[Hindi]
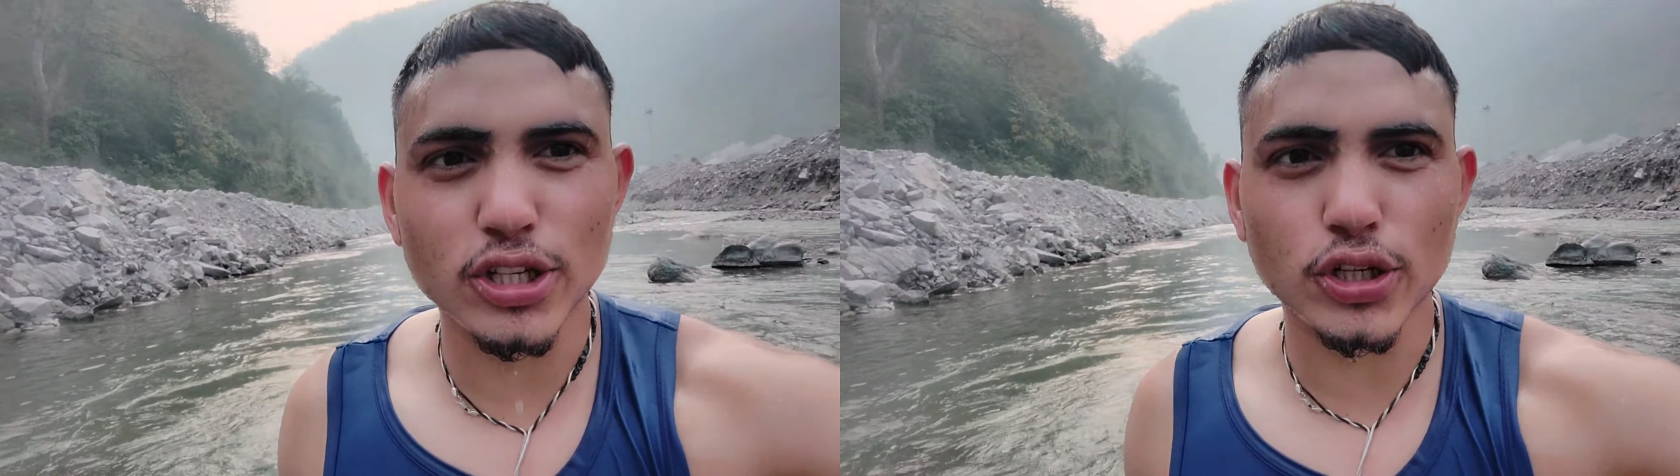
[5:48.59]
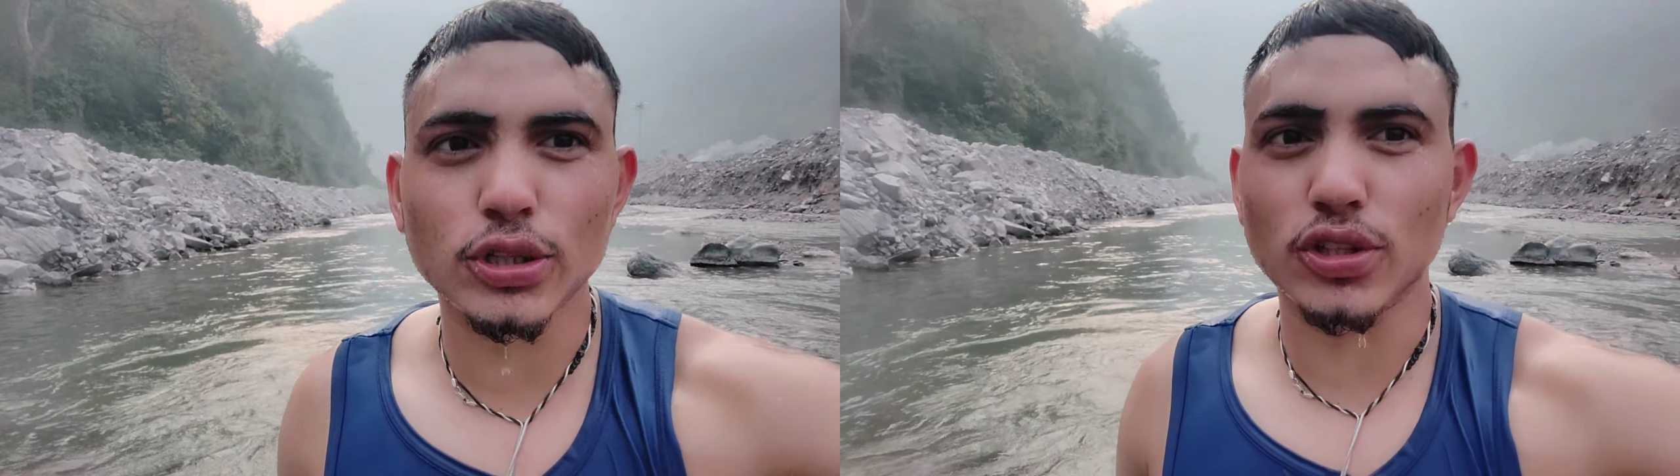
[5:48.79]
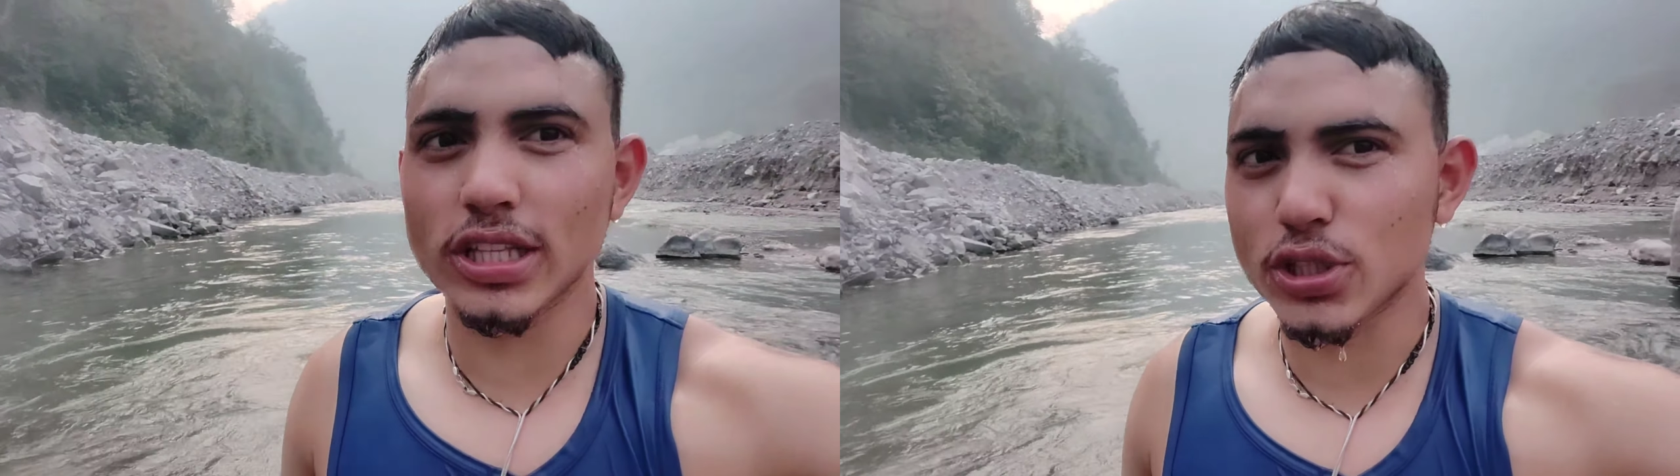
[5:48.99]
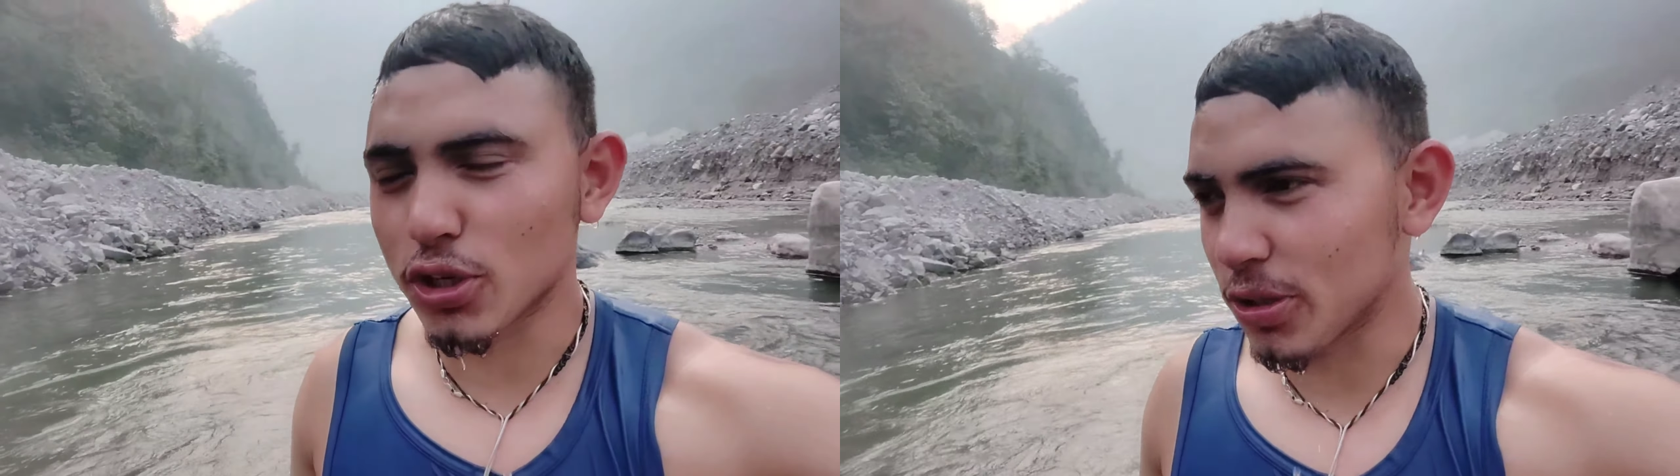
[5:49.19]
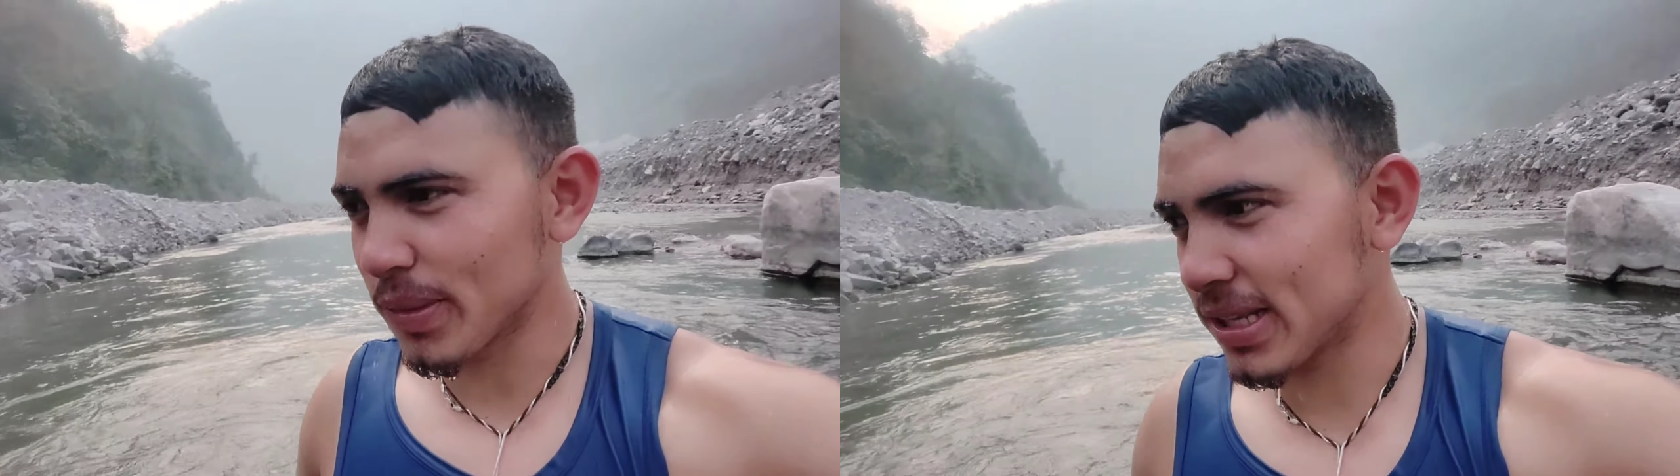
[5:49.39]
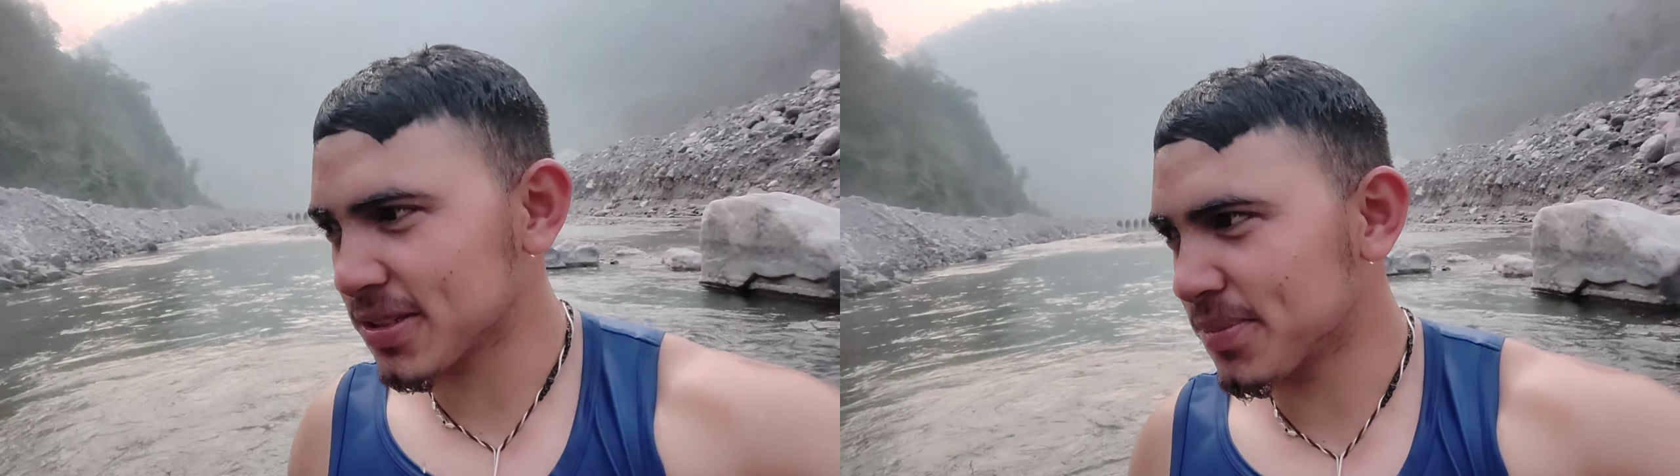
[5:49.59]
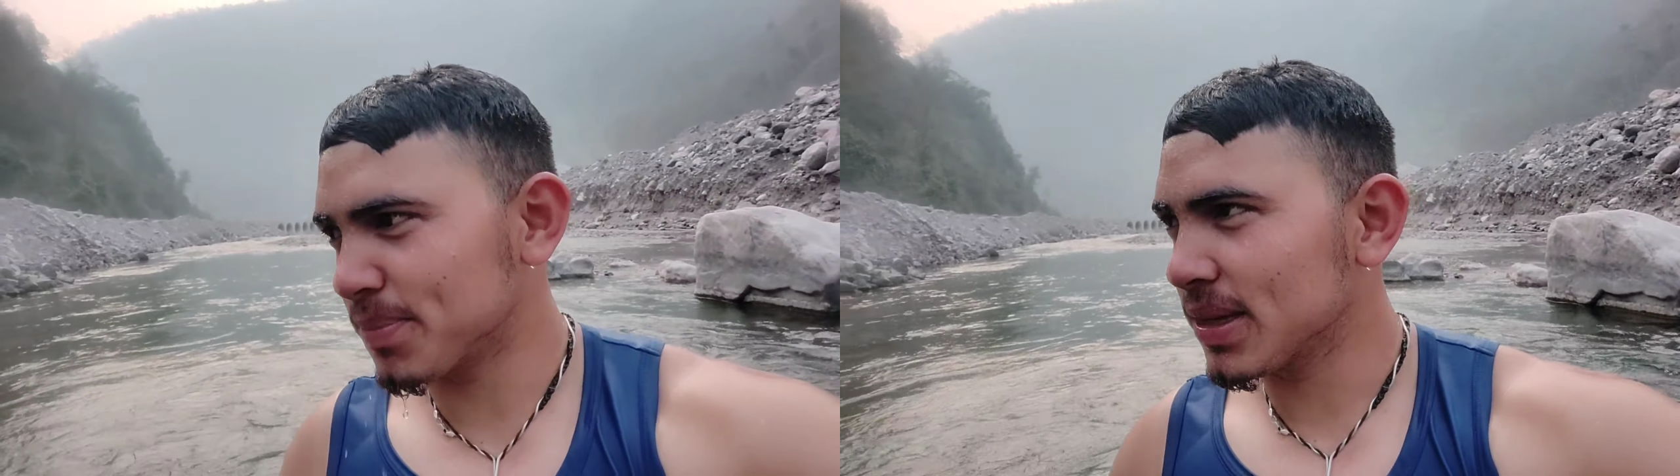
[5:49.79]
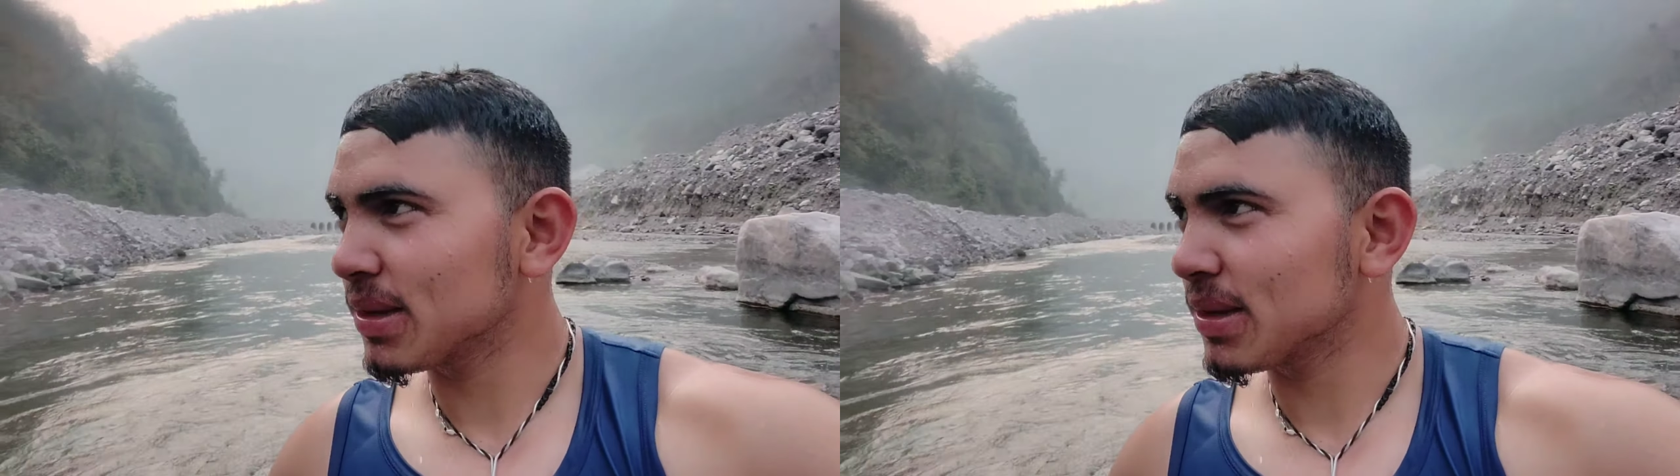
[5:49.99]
ज़रूरत होती थी छोटे में जब